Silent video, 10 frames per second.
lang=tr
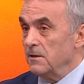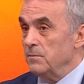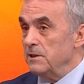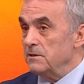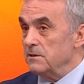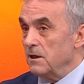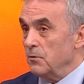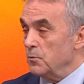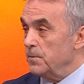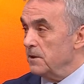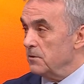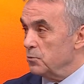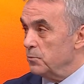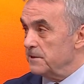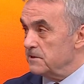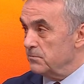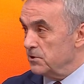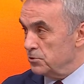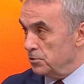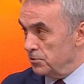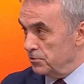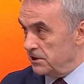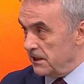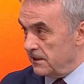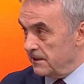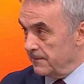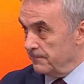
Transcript: bir Avrupa Kupası maçı oynayacak.